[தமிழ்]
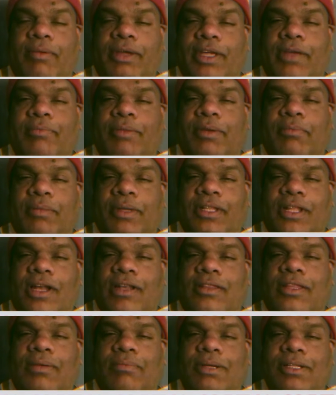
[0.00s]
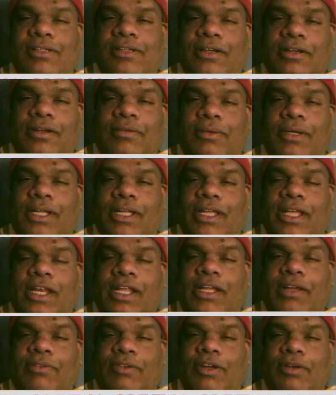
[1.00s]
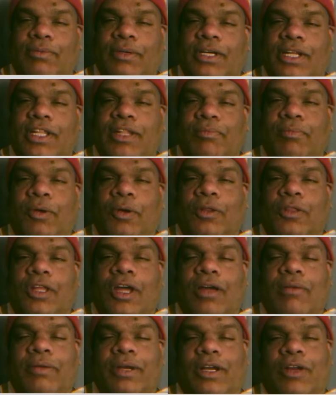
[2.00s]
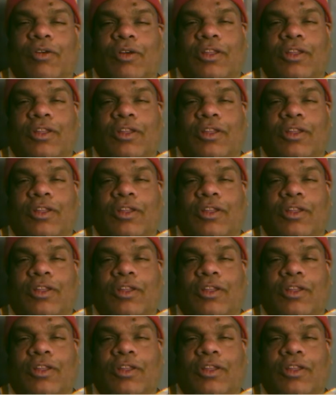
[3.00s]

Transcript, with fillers: அமையும் என்பதால் தமிழ்ச்சங்கம் அங்கீகரிக்க வேண்டும் என்று அதை பொத்தாமர